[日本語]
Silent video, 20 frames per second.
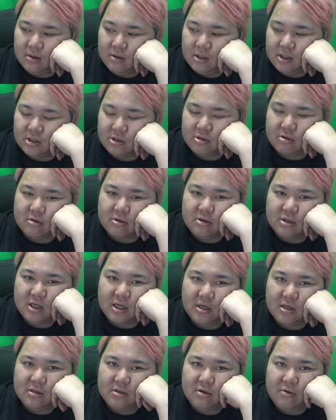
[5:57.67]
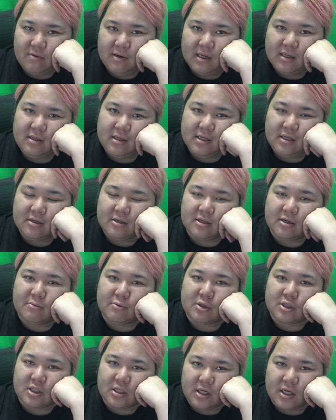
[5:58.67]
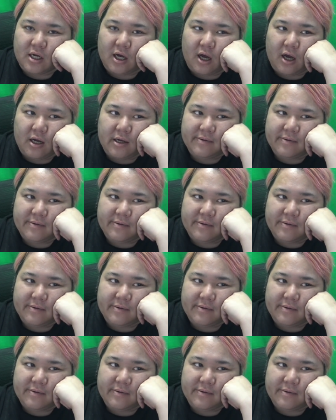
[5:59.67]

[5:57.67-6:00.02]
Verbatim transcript: じゃあちょっとクラウドファンディングでもして、